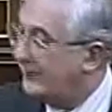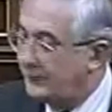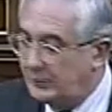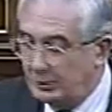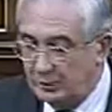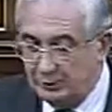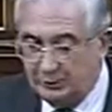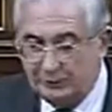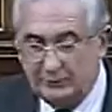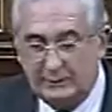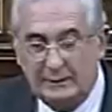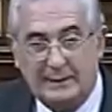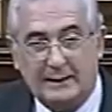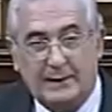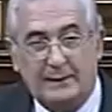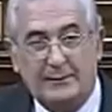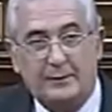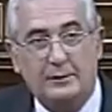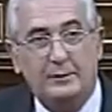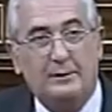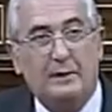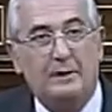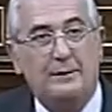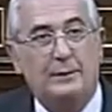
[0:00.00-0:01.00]
puesto
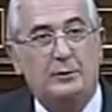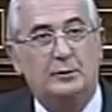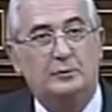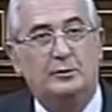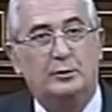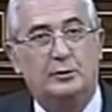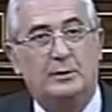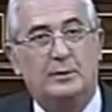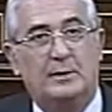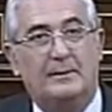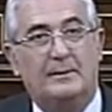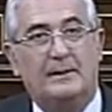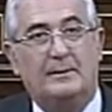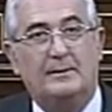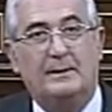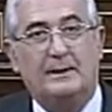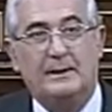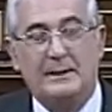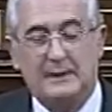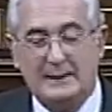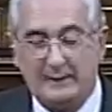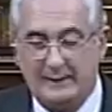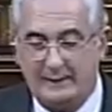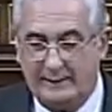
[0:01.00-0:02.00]
asegurado como funcionario,
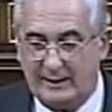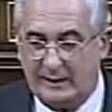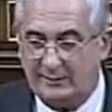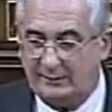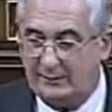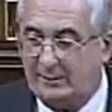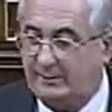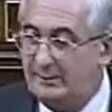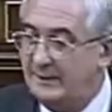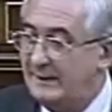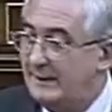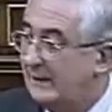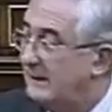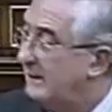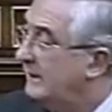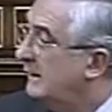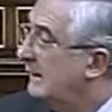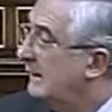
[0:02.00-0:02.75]
como médico.